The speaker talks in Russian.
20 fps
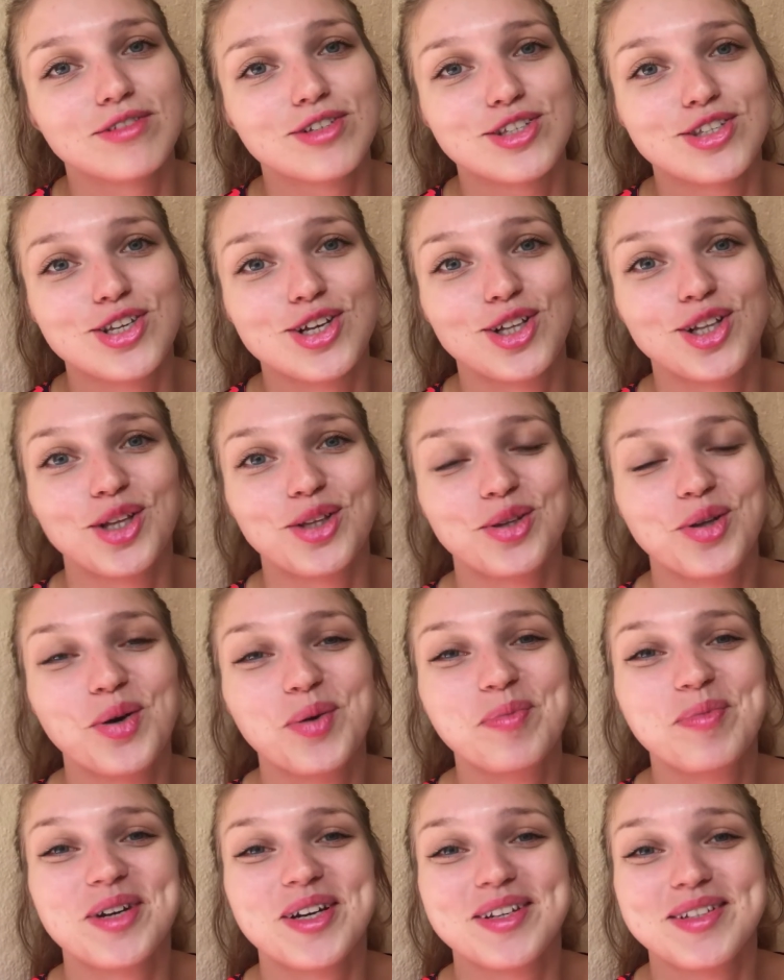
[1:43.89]
сделать
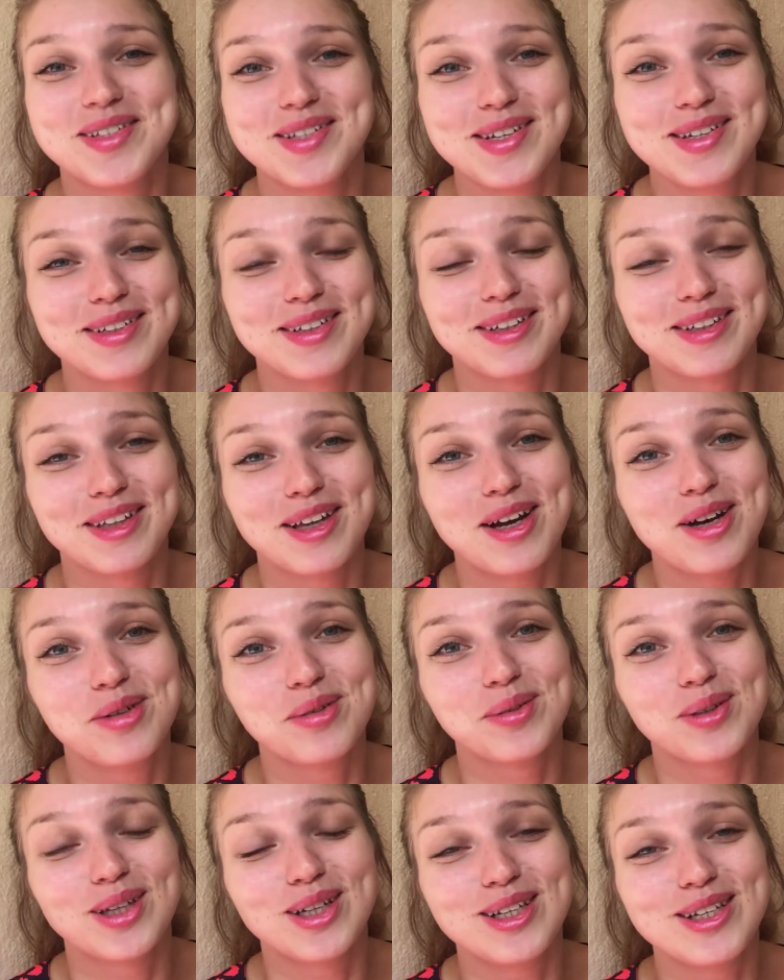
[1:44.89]
доброе дело, да,
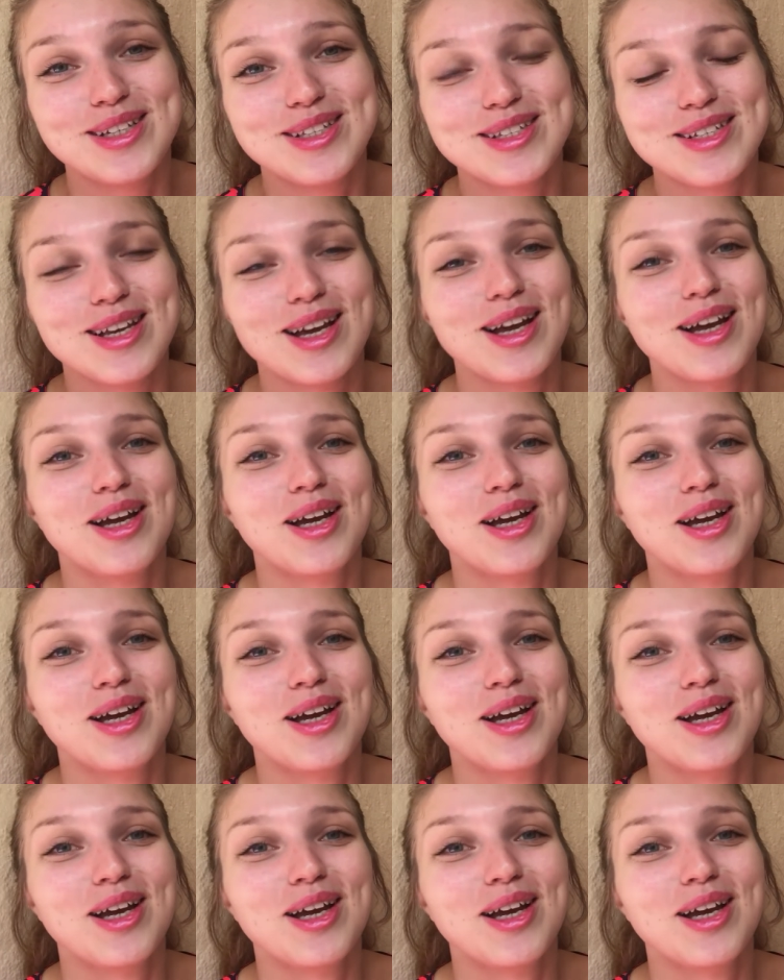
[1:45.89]
удалить